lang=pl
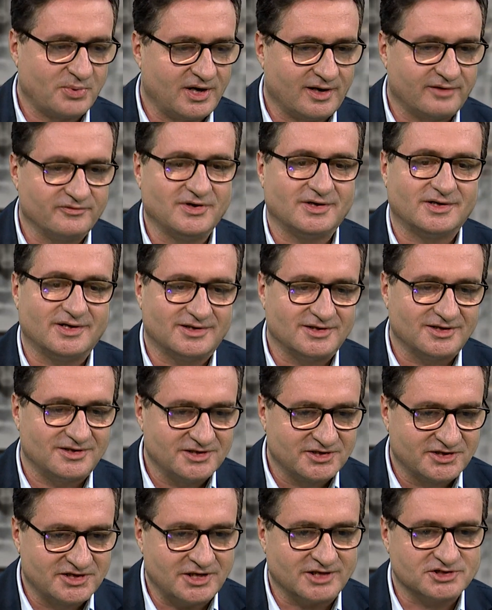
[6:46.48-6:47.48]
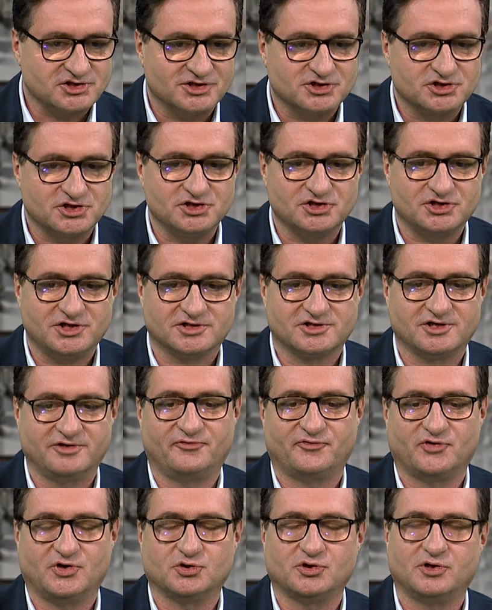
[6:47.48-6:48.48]
prawda, znaczna część
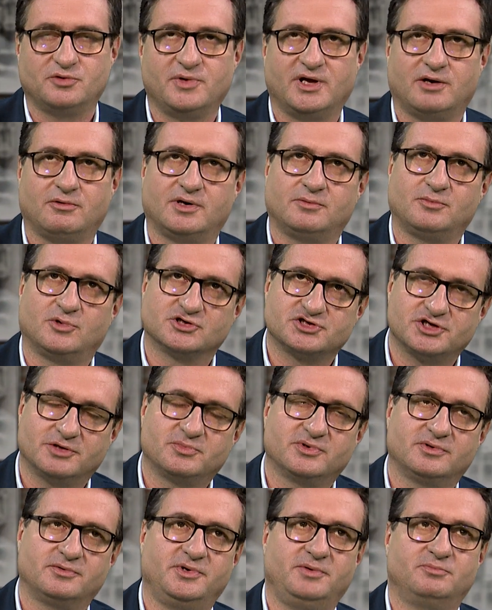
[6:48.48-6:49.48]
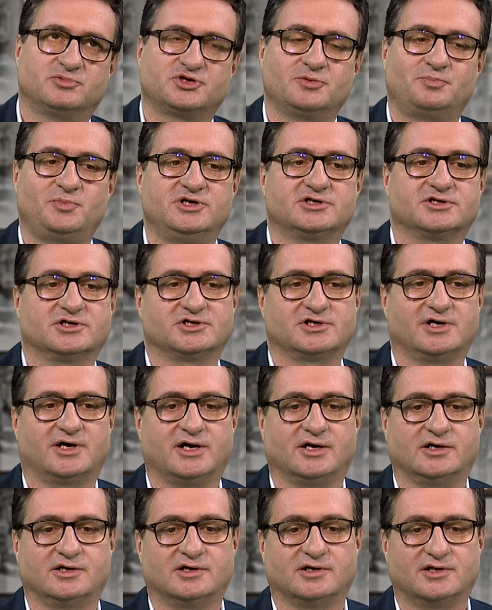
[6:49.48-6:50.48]
naszej froty miała, można by im przypisać
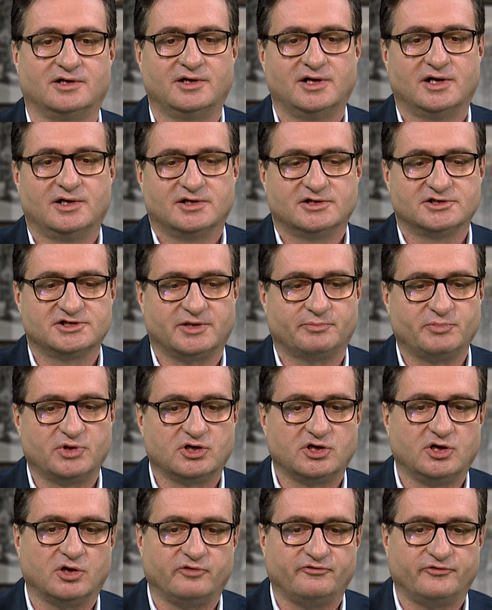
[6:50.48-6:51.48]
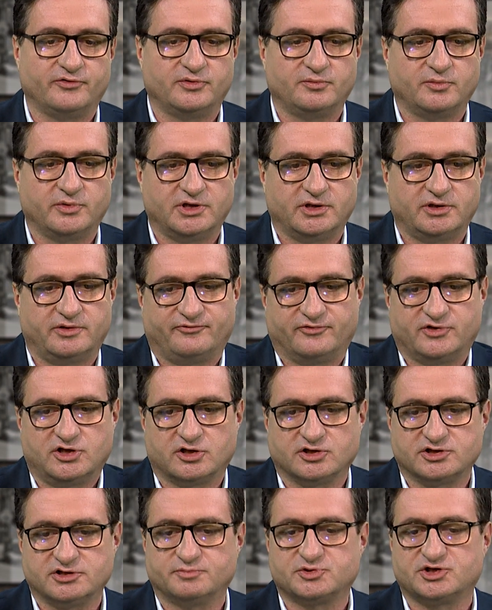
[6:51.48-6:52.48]
charakter zabytkowy. My e, w
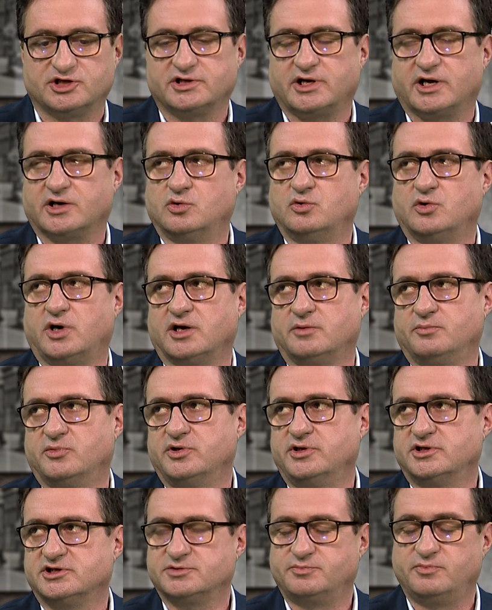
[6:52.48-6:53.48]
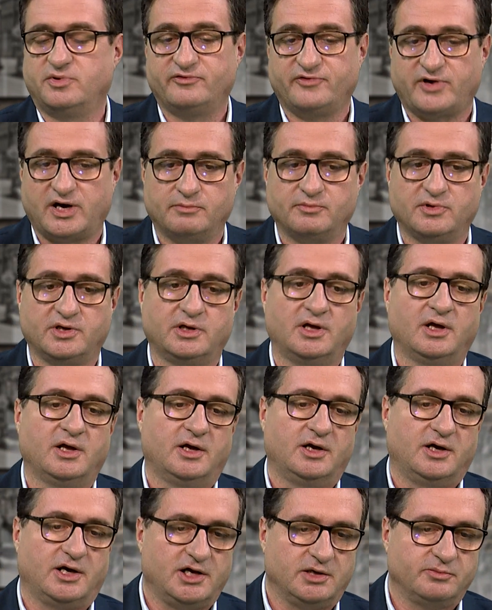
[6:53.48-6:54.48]
drodze przetargu albo je zbywamy,
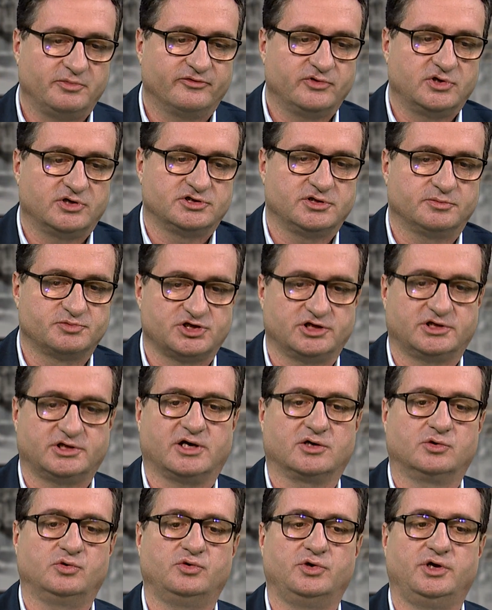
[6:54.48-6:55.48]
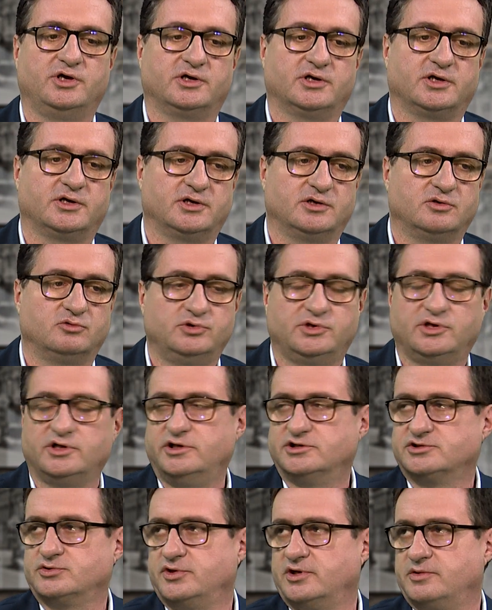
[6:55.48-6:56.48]
albo w drodze przetargu je
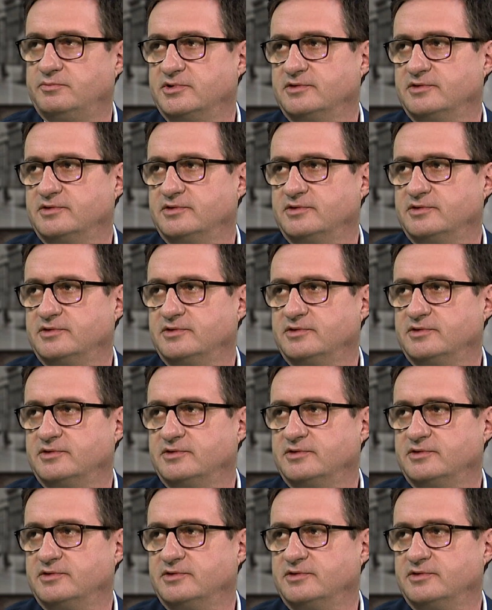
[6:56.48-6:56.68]
utylizujemy.